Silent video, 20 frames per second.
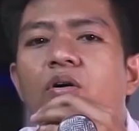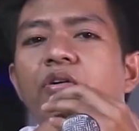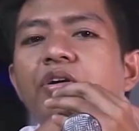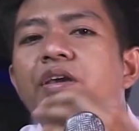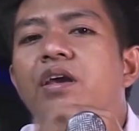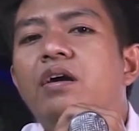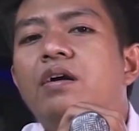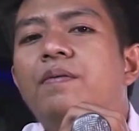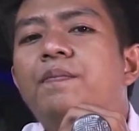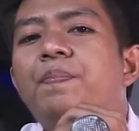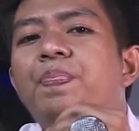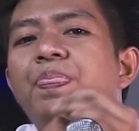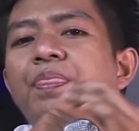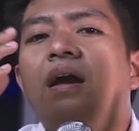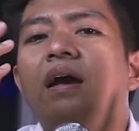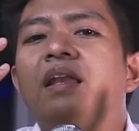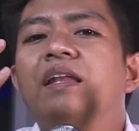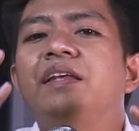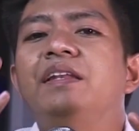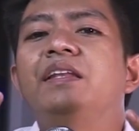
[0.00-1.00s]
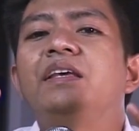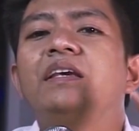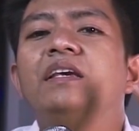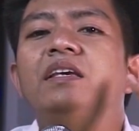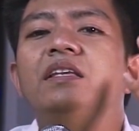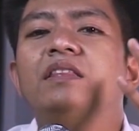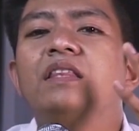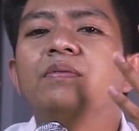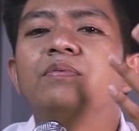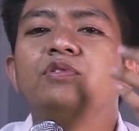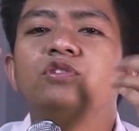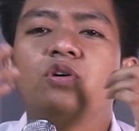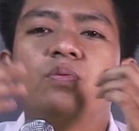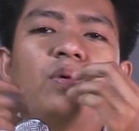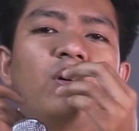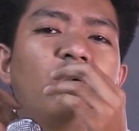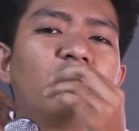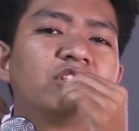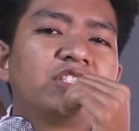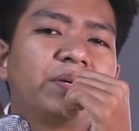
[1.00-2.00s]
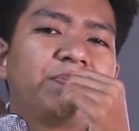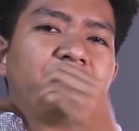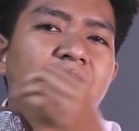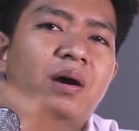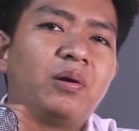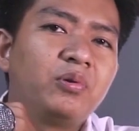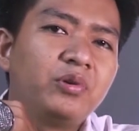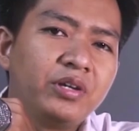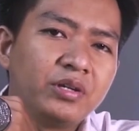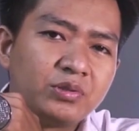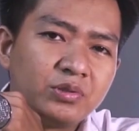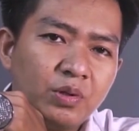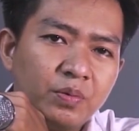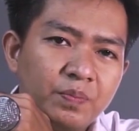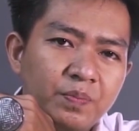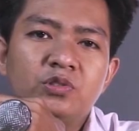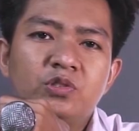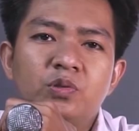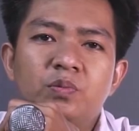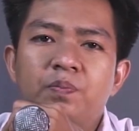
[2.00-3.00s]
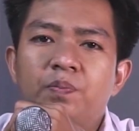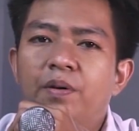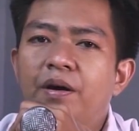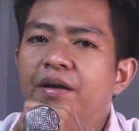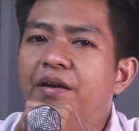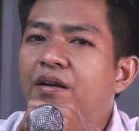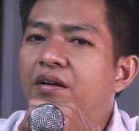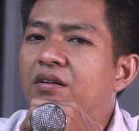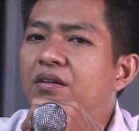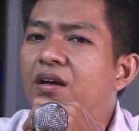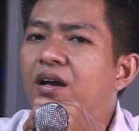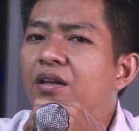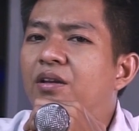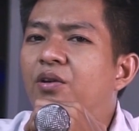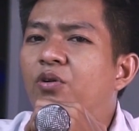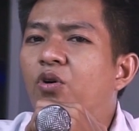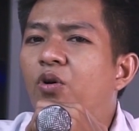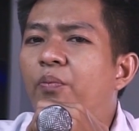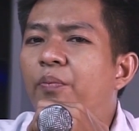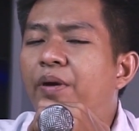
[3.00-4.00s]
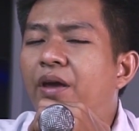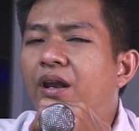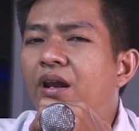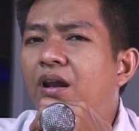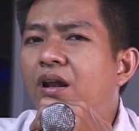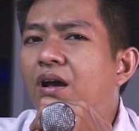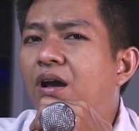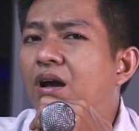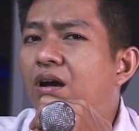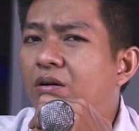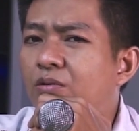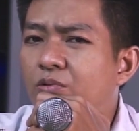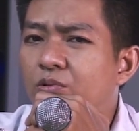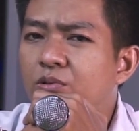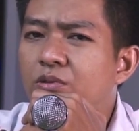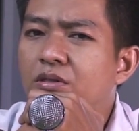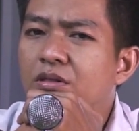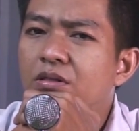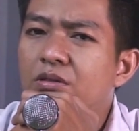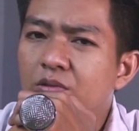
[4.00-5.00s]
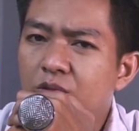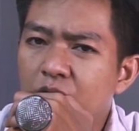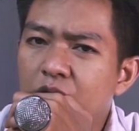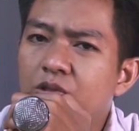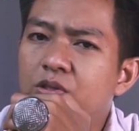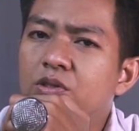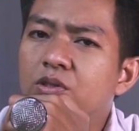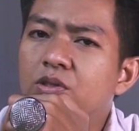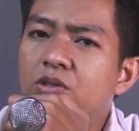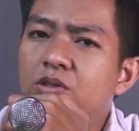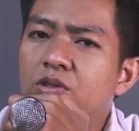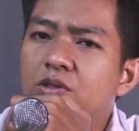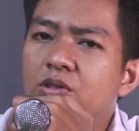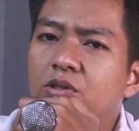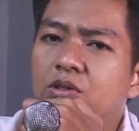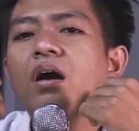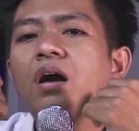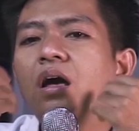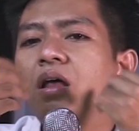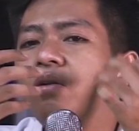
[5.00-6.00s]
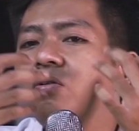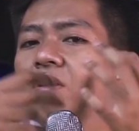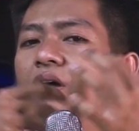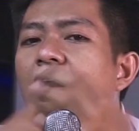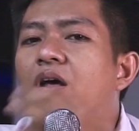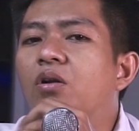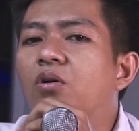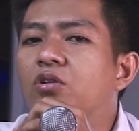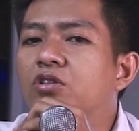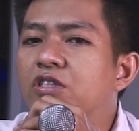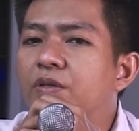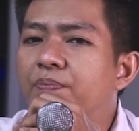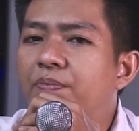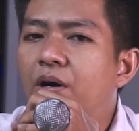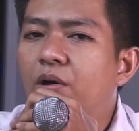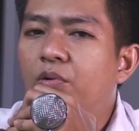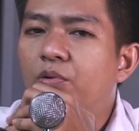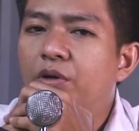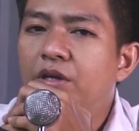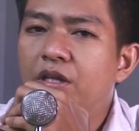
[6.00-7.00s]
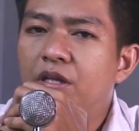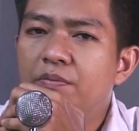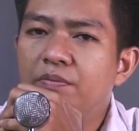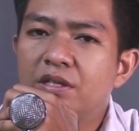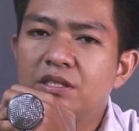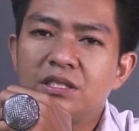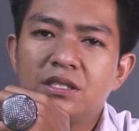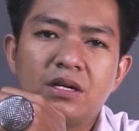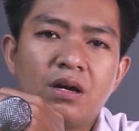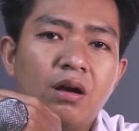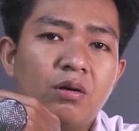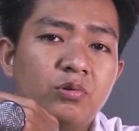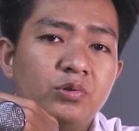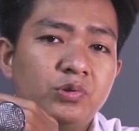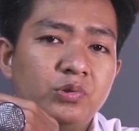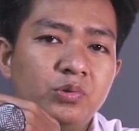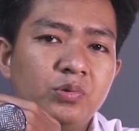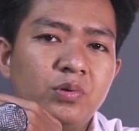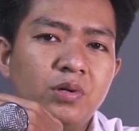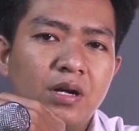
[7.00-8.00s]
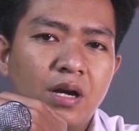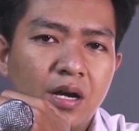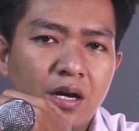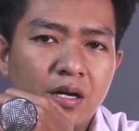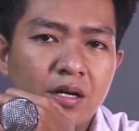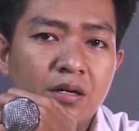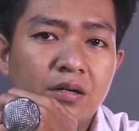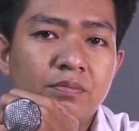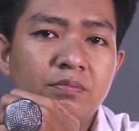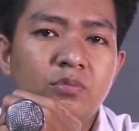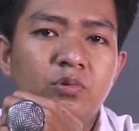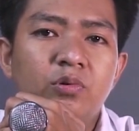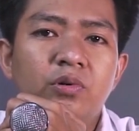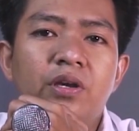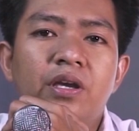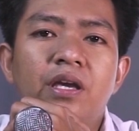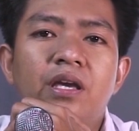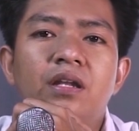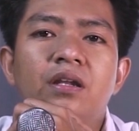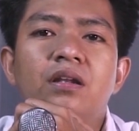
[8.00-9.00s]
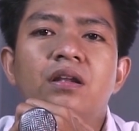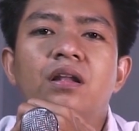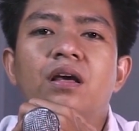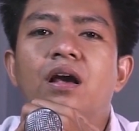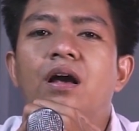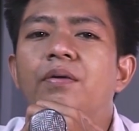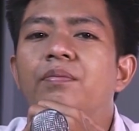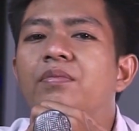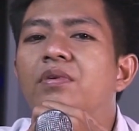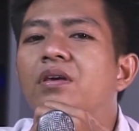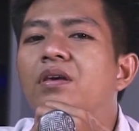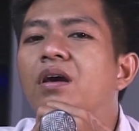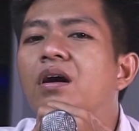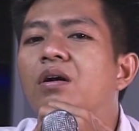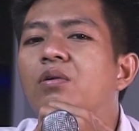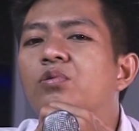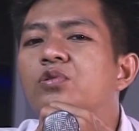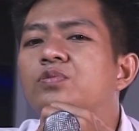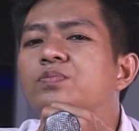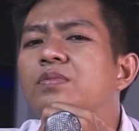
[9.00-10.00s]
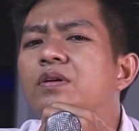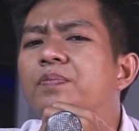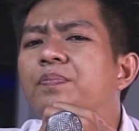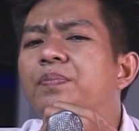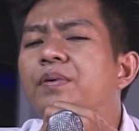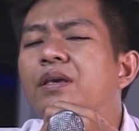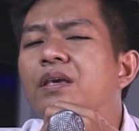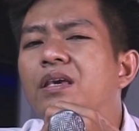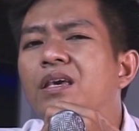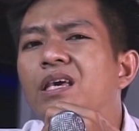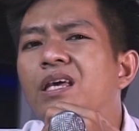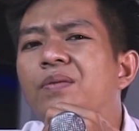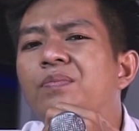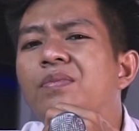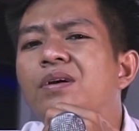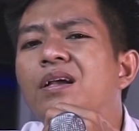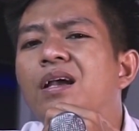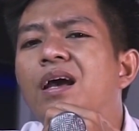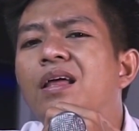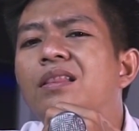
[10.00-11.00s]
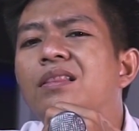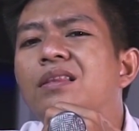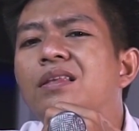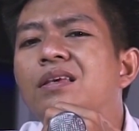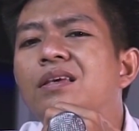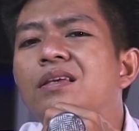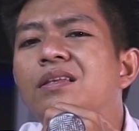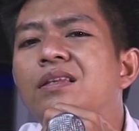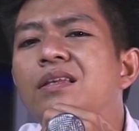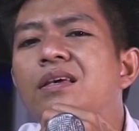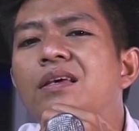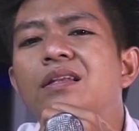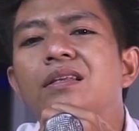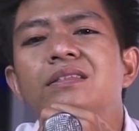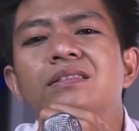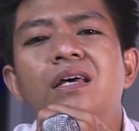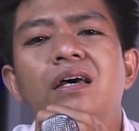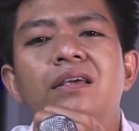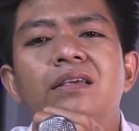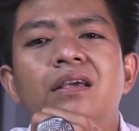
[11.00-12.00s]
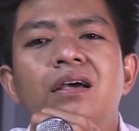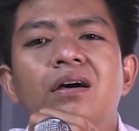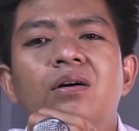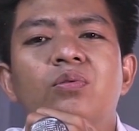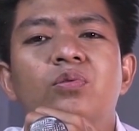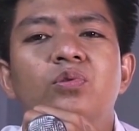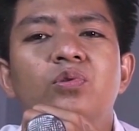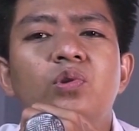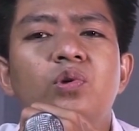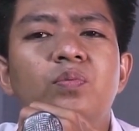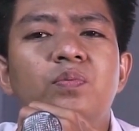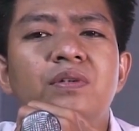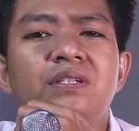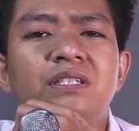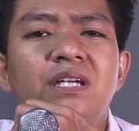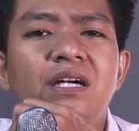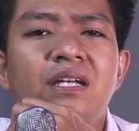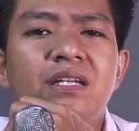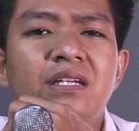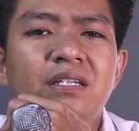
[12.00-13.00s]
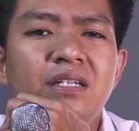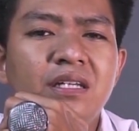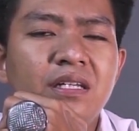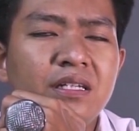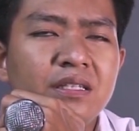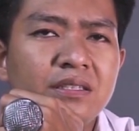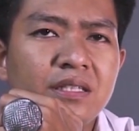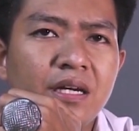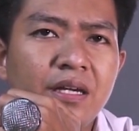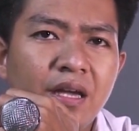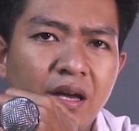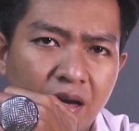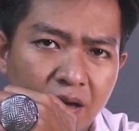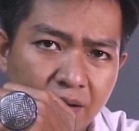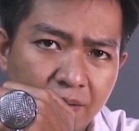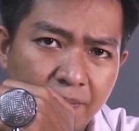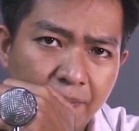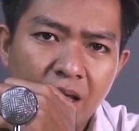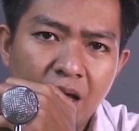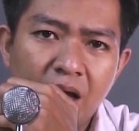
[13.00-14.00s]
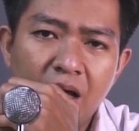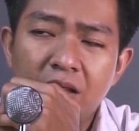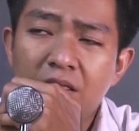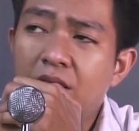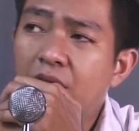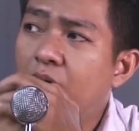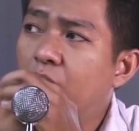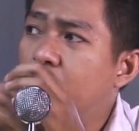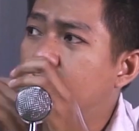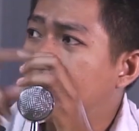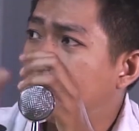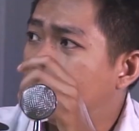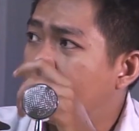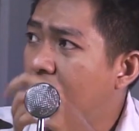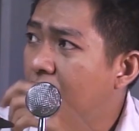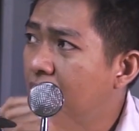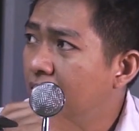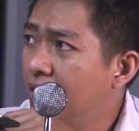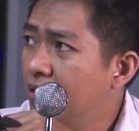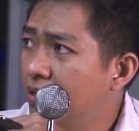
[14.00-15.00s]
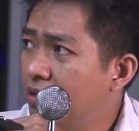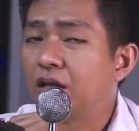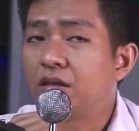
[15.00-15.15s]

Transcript: Oh iya, kali ini kita mencoba konsep baru ya sob, supaya nggak dikomen kaku terus. Kalau dengan konsep baru ini masih kaku juga, mungkin kami harus berpikir mengganti diri saya untuk menjadi diri saya, atau dia,